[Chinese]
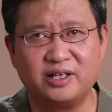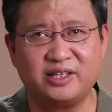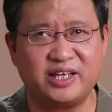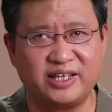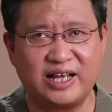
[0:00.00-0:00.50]

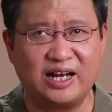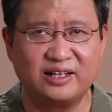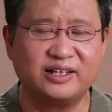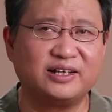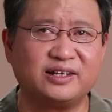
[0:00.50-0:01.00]
碾压
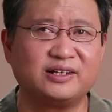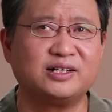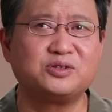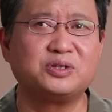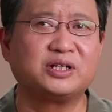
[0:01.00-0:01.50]
了那里
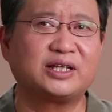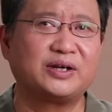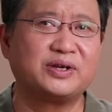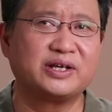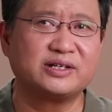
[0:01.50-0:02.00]
俄军的
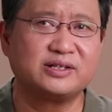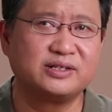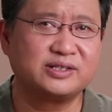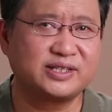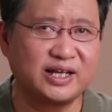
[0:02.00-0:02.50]
大约
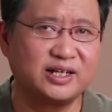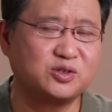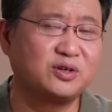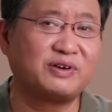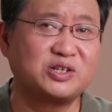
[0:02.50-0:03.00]
3个
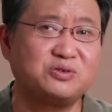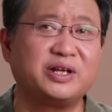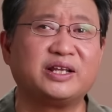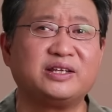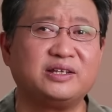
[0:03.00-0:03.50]
缺乏训
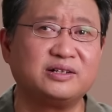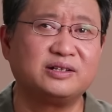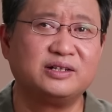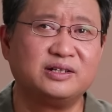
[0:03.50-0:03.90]
练的营。